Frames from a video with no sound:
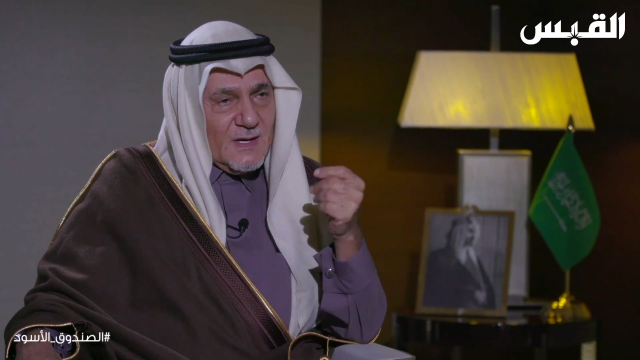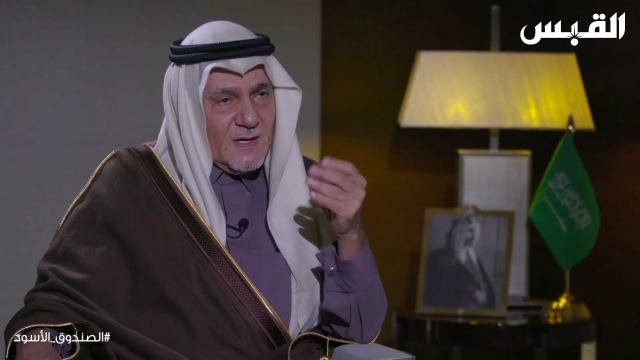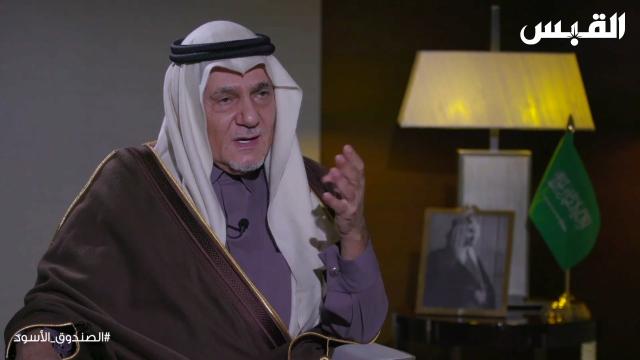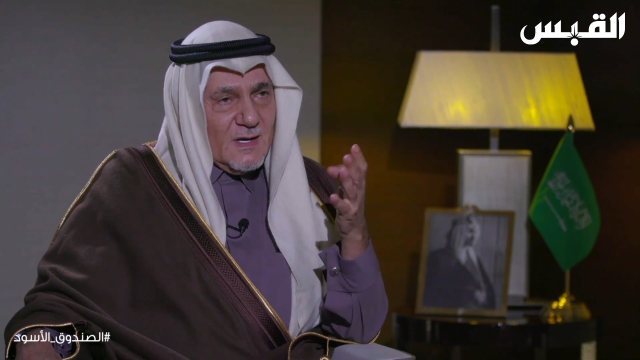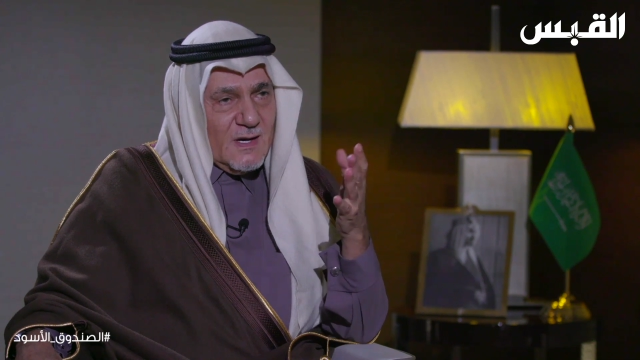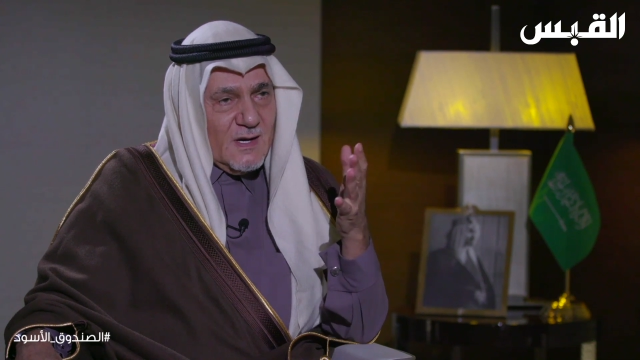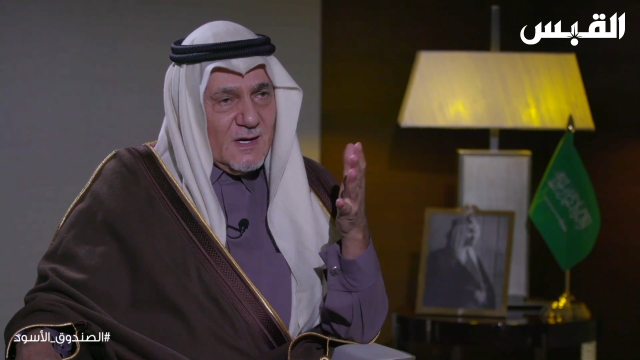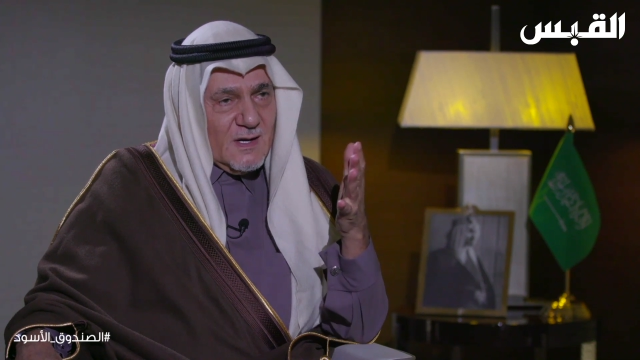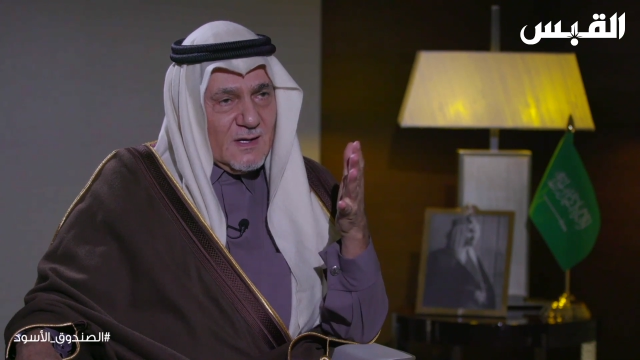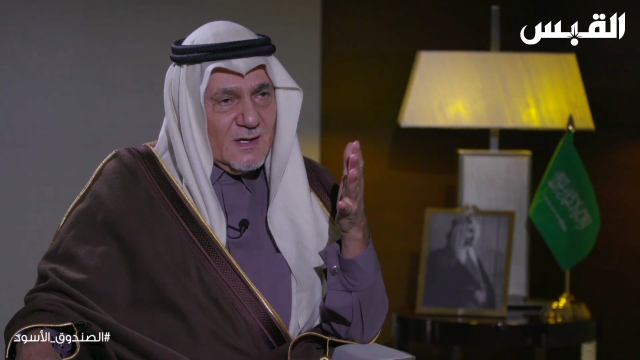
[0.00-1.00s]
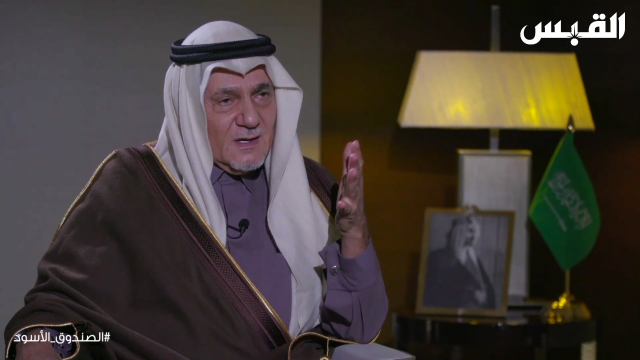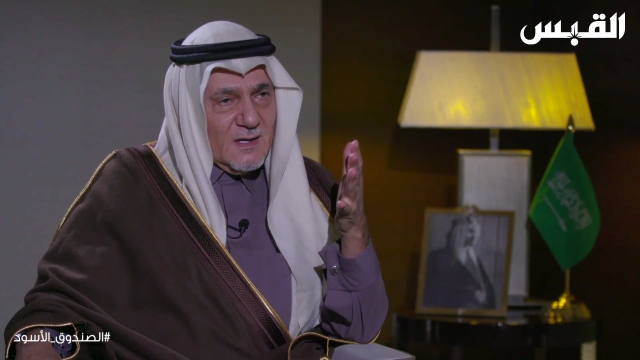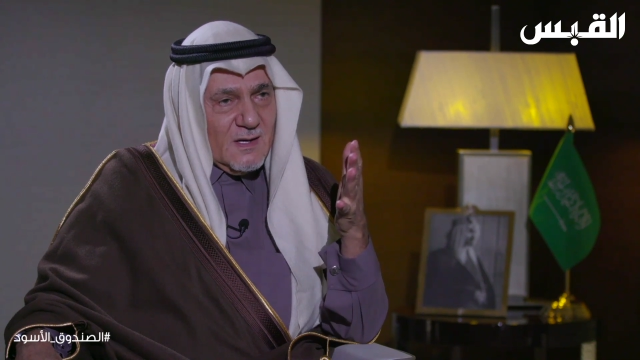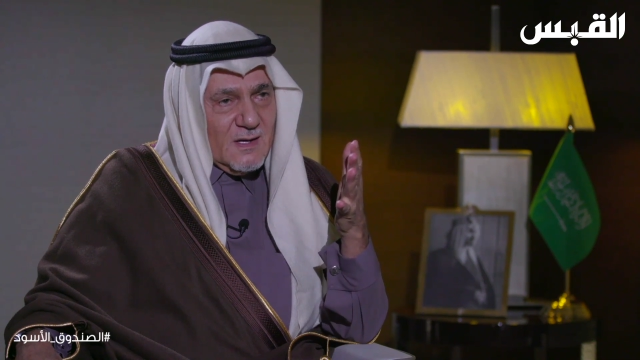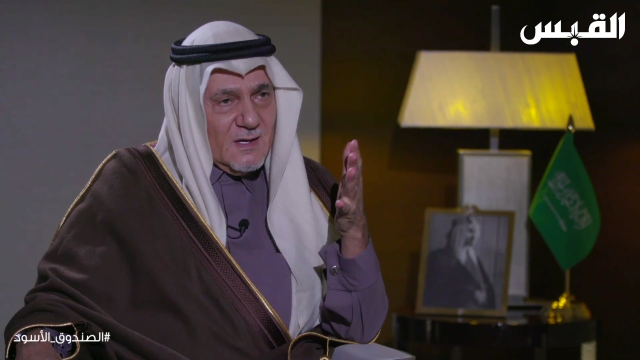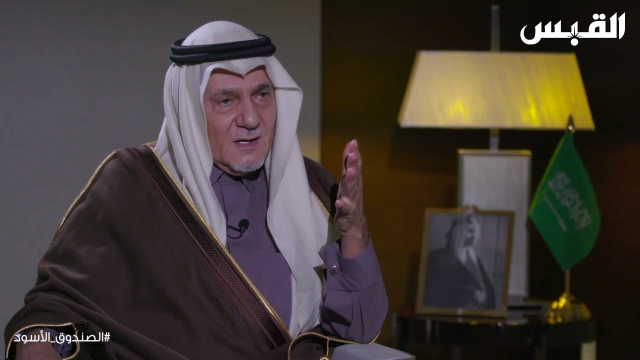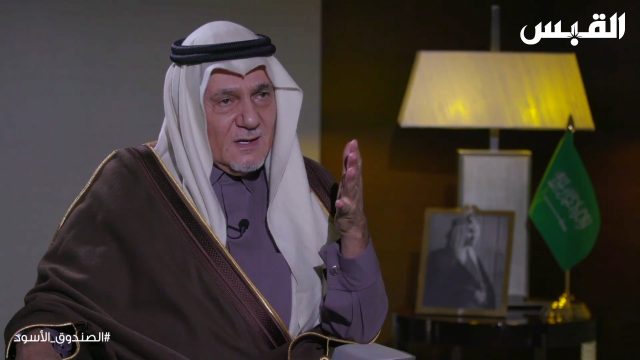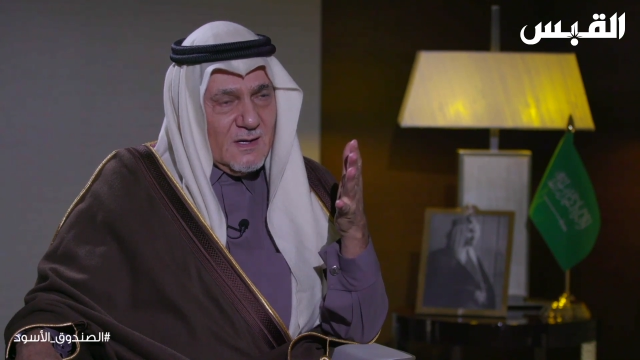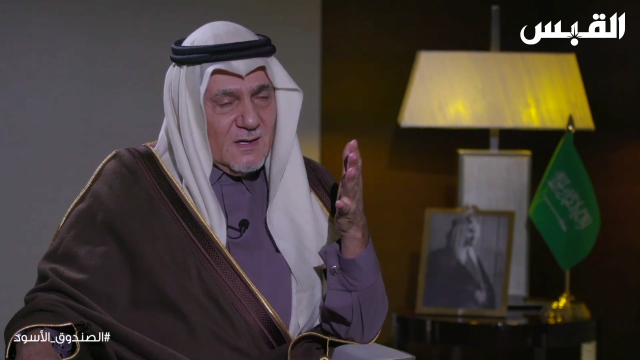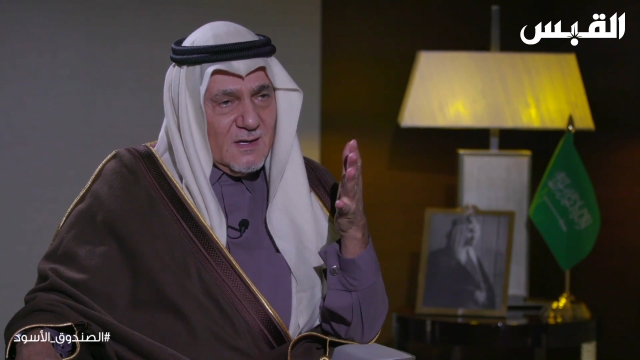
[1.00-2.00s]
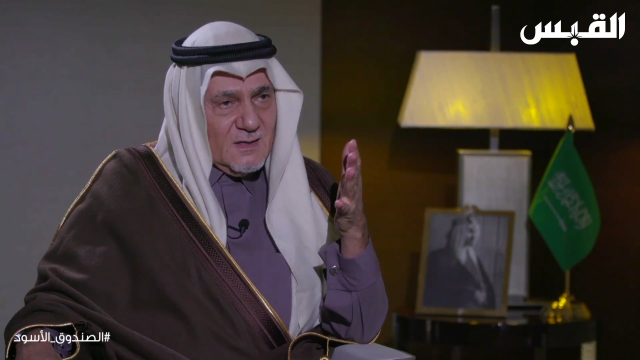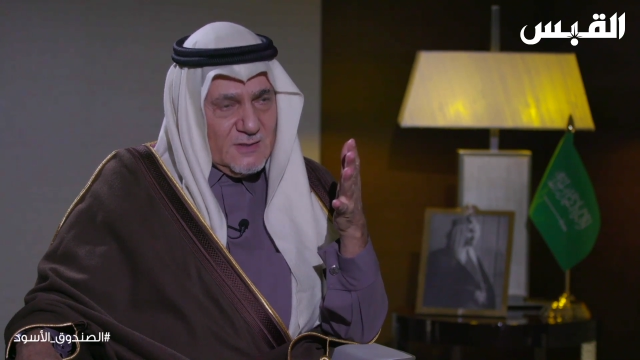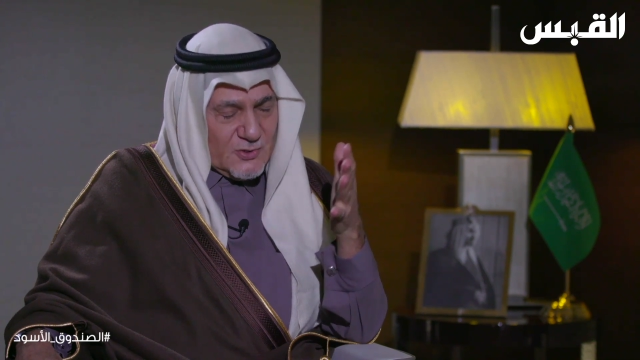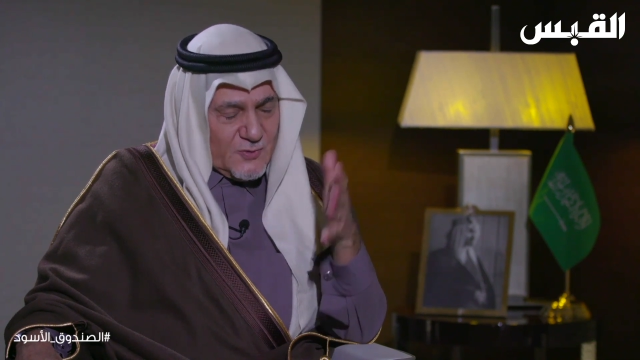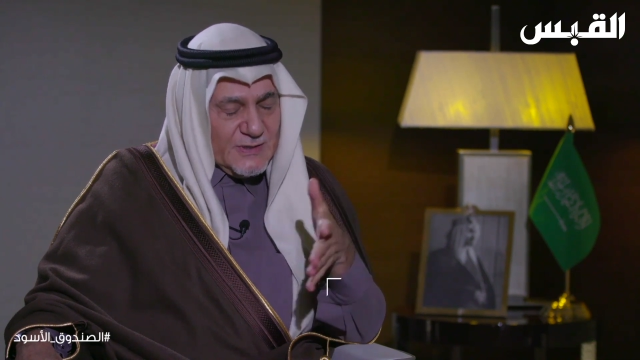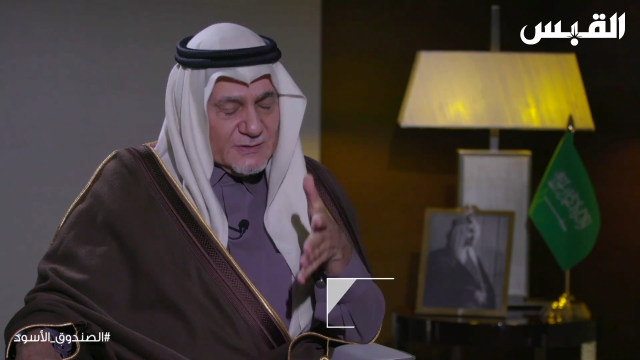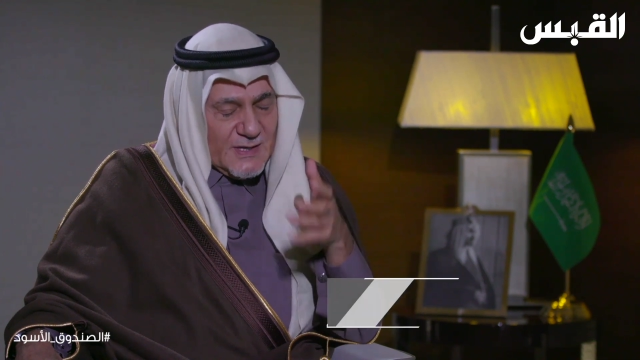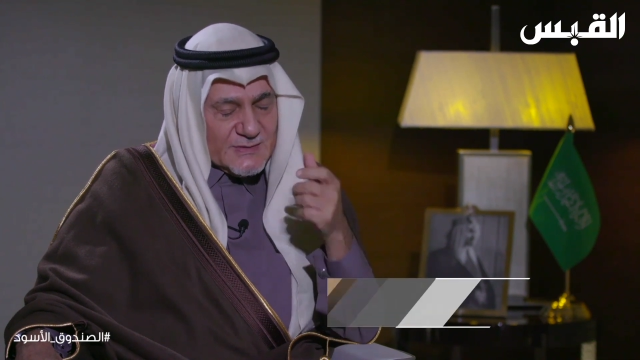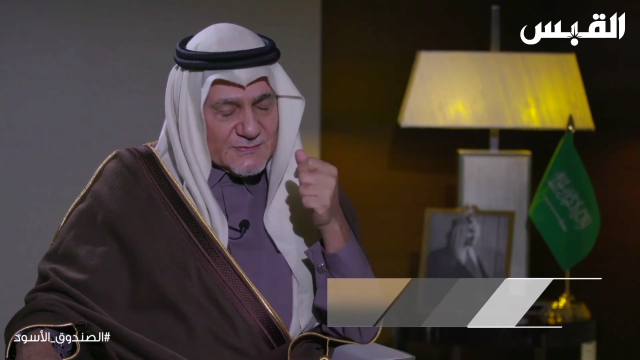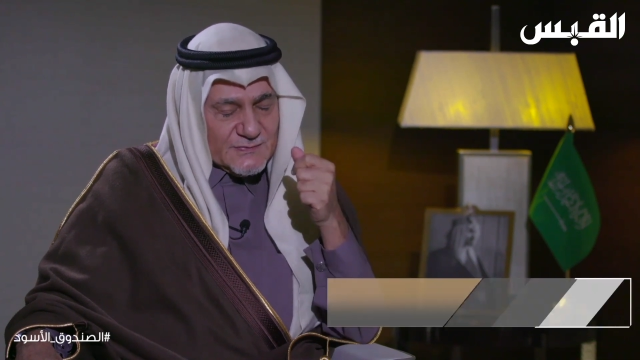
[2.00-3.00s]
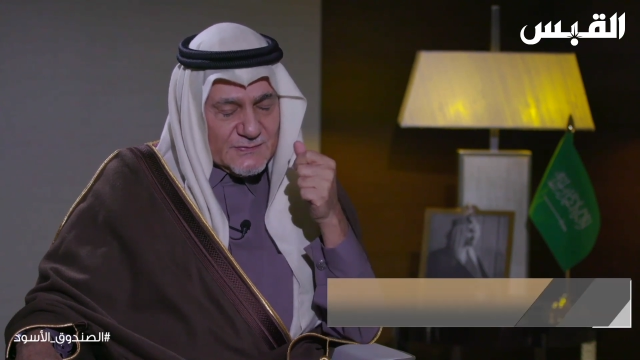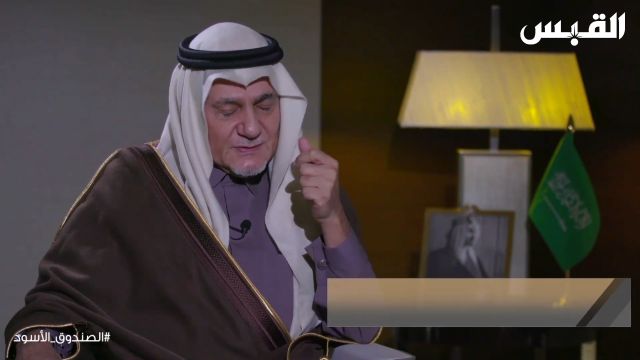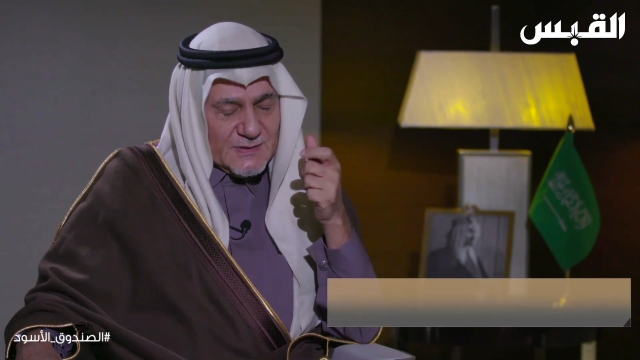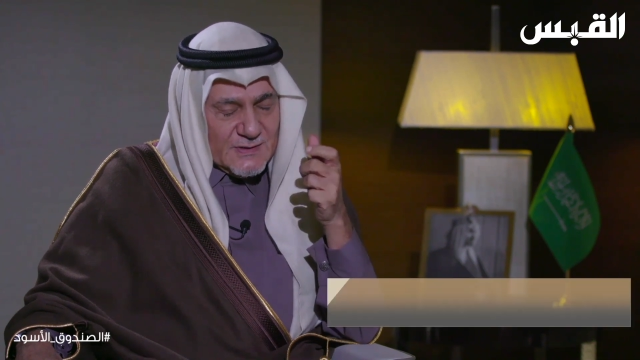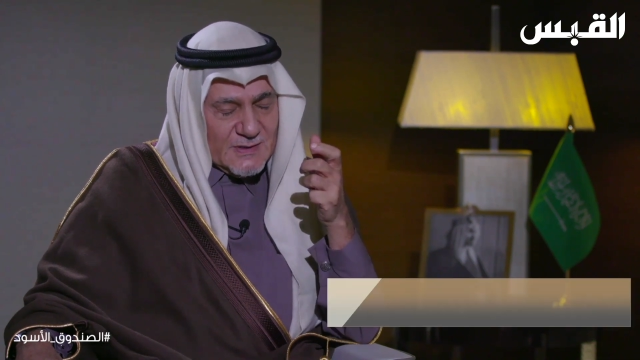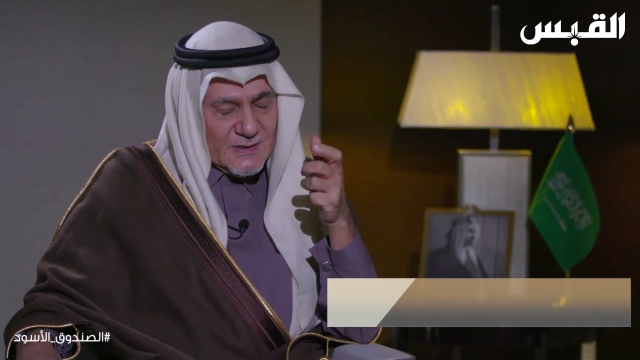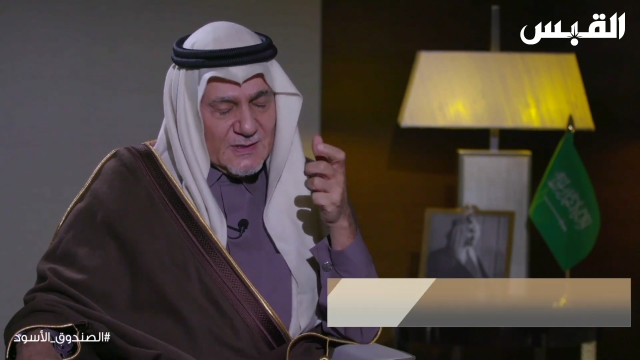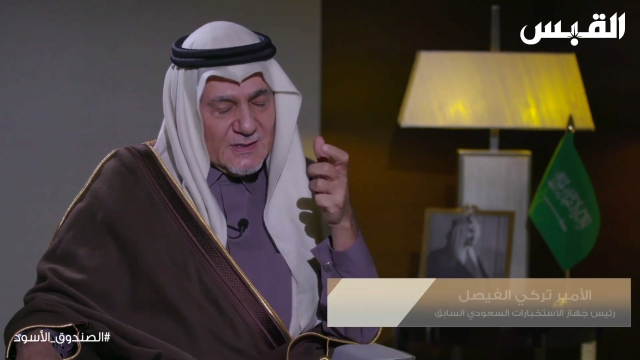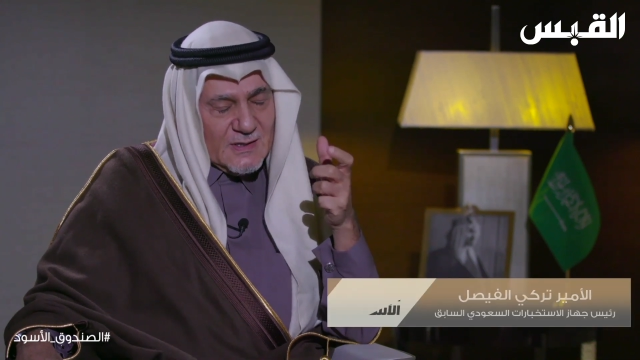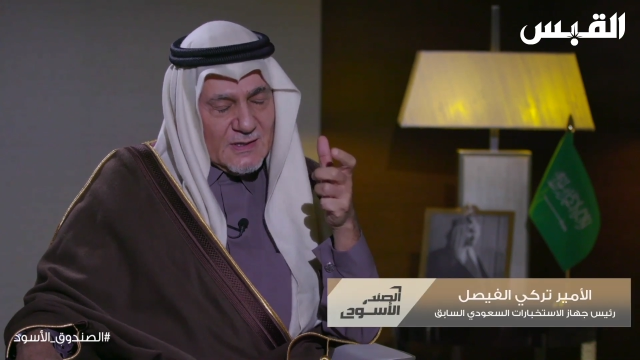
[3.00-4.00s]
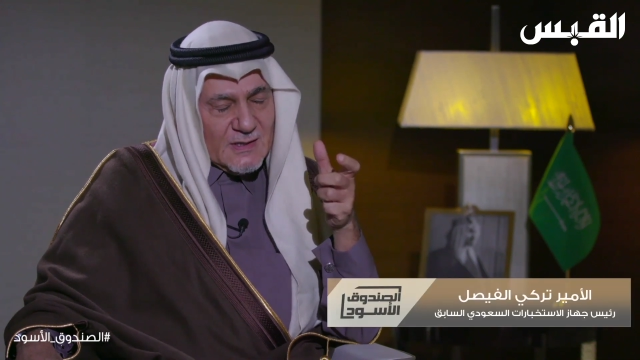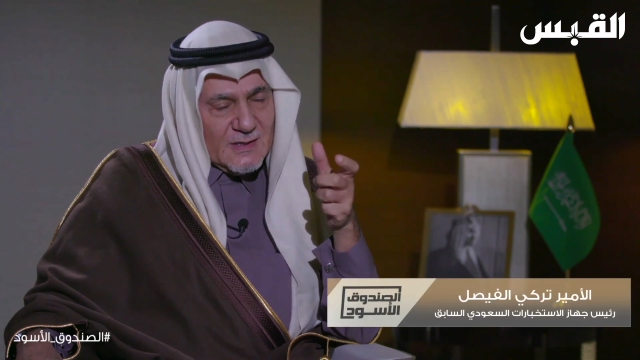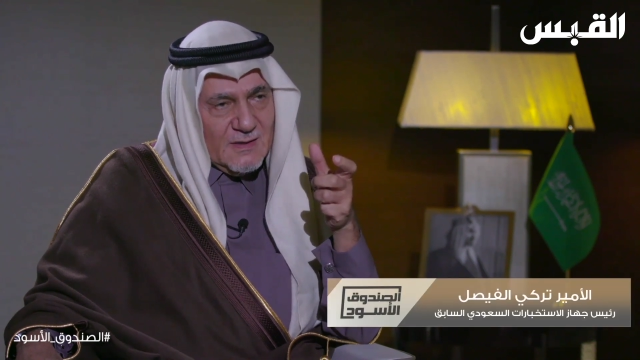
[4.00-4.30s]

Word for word: آه، الغزو العراقي للكويت للكويت اسف آه،